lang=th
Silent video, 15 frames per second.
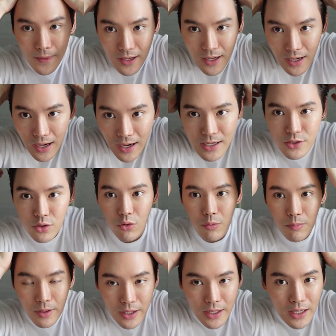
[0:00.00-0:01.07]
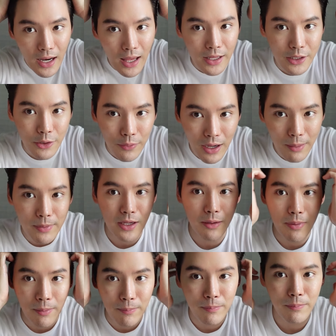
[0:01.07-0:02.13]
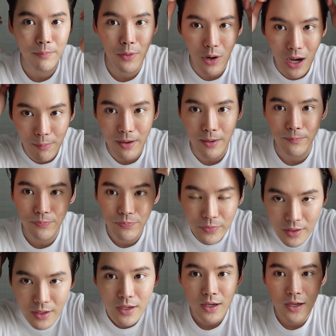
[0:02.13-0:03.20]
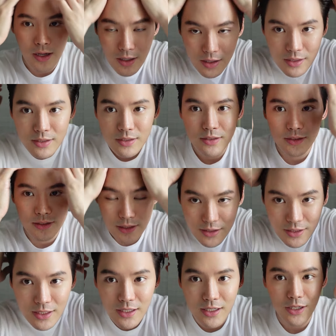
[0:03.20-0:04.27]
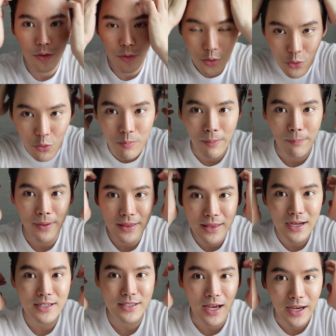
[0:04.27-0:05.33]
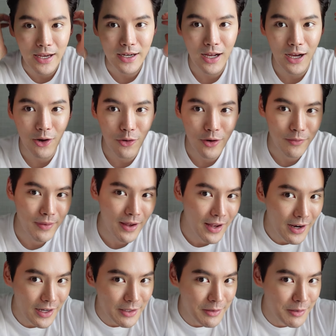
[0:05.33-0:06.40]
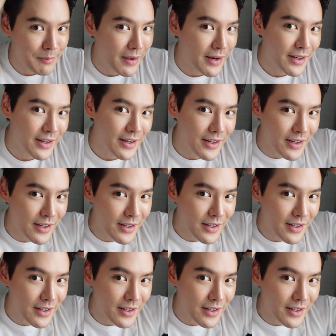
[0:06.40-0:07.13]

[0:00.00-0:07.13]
มันจะคล้ายทรงเมื่อกี้แหละ แต่ว่ามันจะแบบมีความแบบเซอร์ยุ่งยุ่งแบบไม่ตั้งใจเท่าเห็นปะเทนประมาณนี้